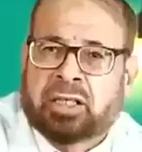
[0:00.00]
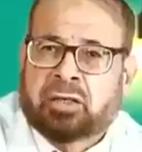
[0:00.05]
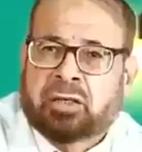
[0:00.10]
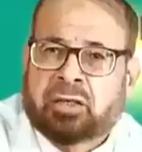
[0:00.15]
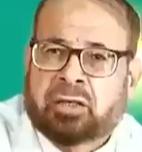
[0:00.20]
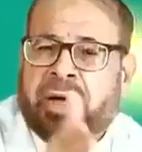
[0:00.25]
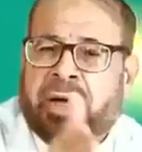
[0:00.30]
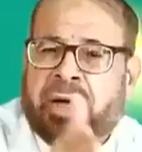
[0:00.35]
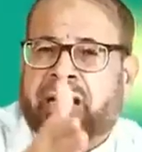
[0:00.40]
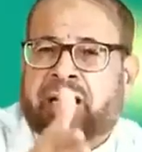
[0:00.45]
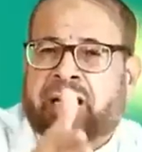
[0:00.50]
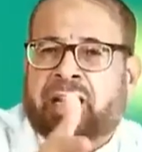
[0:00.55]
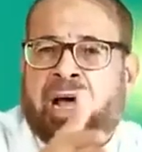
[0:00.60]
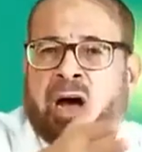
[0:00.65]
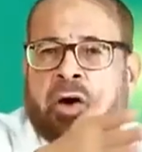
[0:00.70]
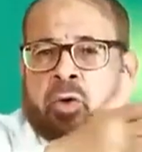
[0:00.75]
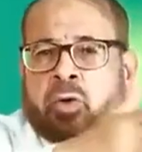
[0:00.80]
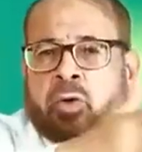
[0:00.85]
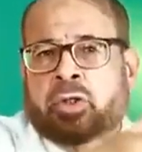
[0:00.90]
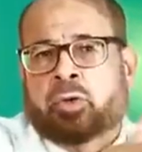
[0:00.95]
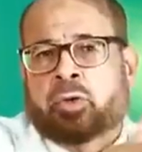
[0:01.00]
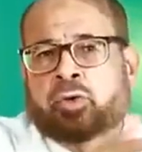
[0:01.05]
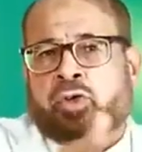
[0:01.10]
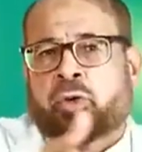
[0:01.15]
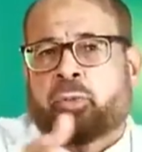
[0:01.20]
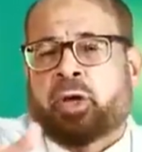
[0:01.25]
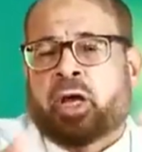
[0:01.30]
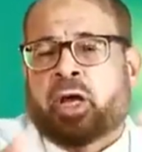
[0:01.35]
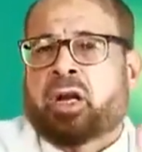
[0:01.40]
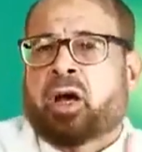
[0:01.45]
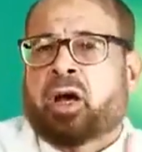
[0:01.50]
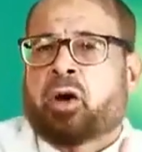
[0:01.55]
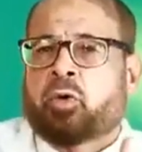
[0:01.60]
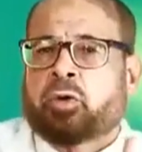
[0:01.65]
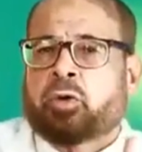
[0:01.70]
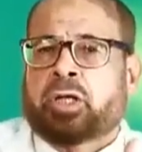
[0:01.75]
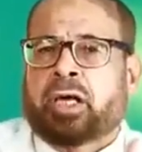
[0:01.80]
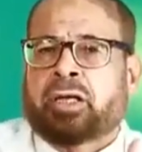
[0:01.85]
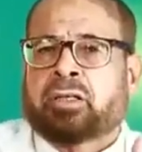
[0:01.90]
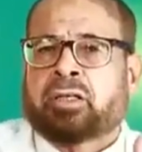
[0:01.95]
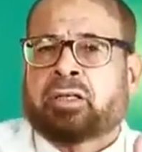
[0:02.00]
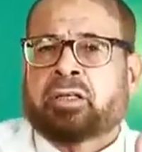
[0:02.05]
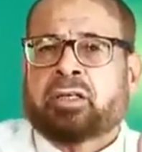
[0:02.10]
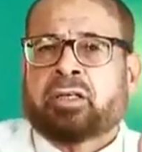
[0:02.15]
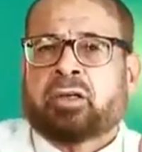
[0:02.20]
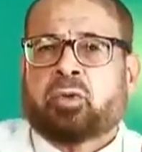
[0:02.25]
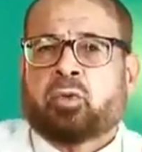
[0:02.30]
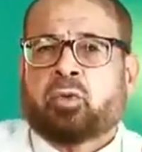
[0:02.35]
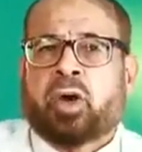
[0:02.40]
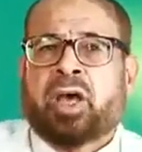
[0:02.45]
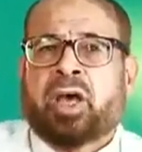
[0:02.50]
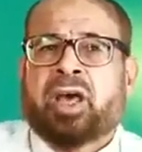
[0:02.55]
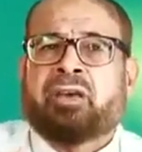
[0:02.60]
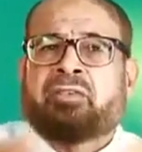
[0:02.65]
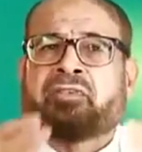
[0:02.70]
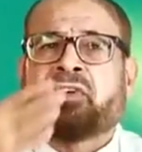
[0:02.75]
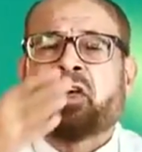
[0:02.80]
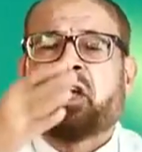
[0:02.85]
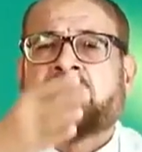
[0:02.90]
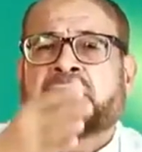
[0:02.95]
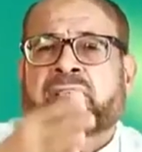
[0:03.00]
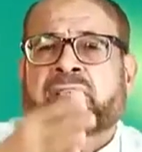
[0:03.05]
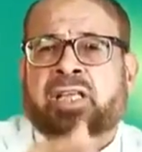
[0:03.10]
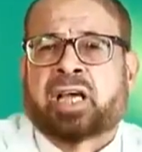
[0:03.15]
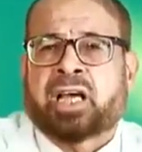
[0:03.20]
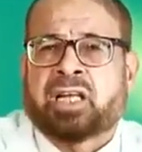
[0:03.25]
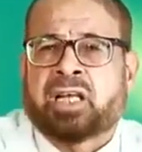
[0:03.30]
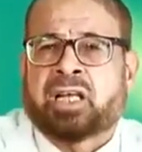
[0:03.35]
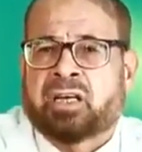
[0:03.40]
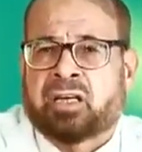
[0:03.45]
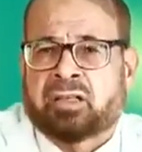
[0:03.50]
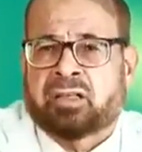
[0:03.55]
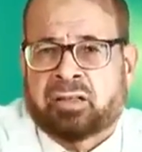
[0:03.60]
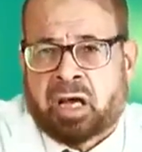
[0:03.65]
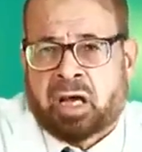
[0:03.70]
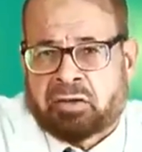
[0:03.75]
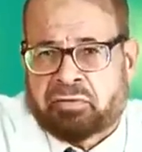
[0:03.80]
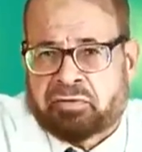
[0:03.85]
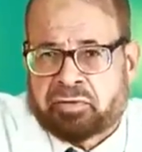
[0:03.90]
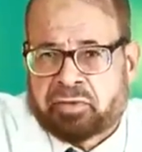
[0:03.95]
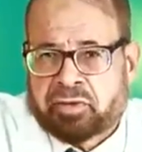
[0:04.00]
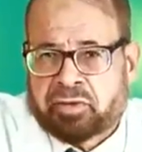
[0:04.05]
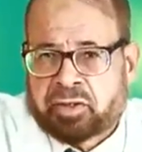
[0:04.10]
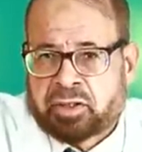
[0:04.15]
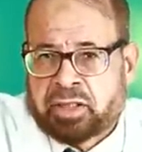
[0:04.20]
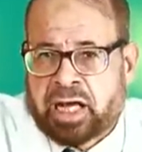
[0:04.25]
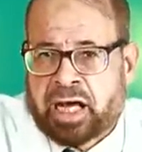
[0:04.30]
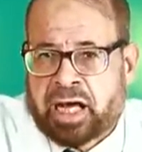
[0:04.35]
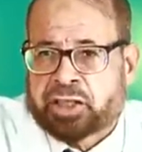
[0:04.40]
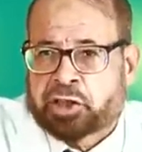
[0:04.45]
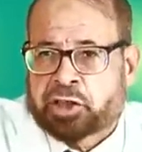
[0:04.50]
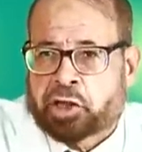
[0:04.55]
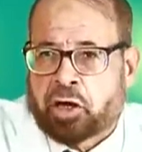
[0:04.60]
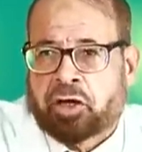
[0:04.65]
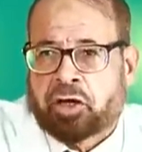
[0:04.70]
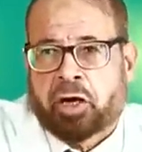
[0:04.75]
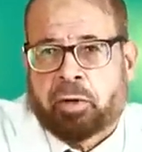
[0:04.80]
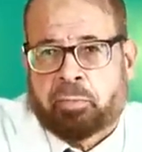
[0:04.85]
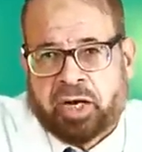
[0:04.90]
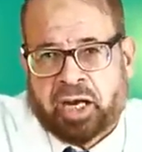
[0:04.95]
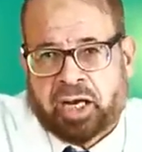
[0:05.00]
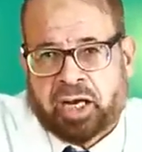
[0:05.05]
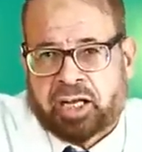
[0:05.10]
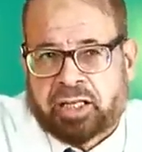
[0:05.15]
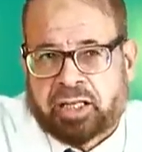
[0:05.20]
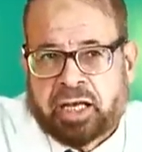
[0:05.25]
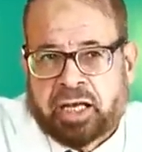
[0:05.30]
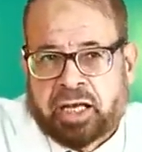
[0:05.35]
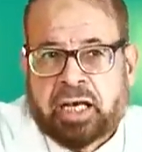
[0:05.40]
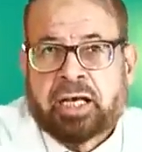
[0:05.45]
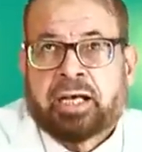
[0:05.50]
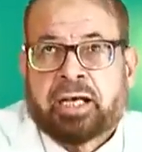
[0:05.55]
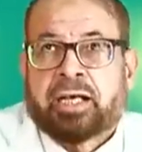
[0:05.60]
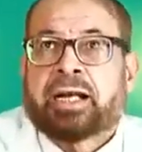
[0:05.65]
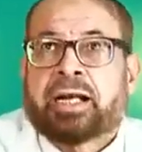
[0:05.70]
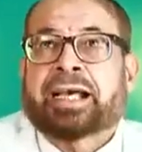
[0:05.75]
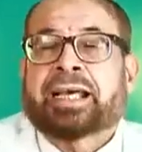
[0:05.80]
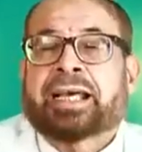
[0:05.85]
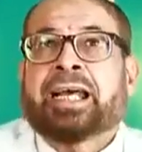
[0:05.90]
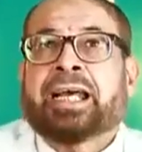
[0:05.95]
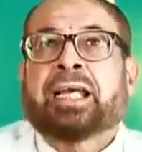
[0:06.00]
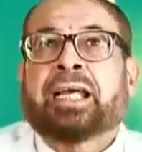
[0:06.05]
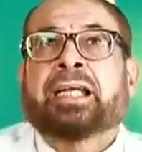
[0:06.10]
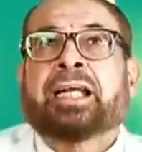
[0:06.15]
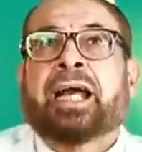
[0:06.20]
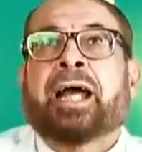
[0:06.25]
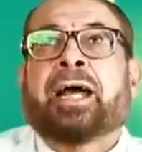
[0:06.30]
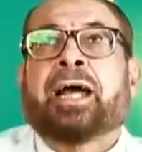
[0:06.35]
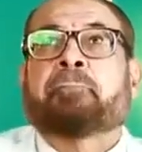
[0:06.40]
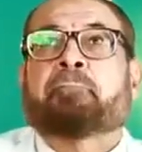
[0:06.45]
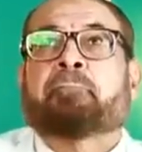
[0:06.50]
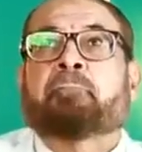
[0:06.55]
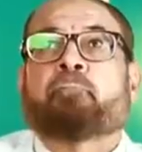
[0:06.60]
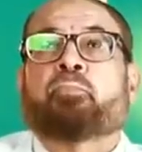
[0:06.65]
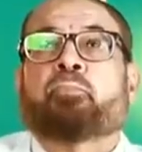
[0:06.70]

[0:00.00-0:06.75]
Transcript: البنات لها اوضه والصبيان لها اوضه وفي سرير للضيف ده شرع ربنا كده لكن احنا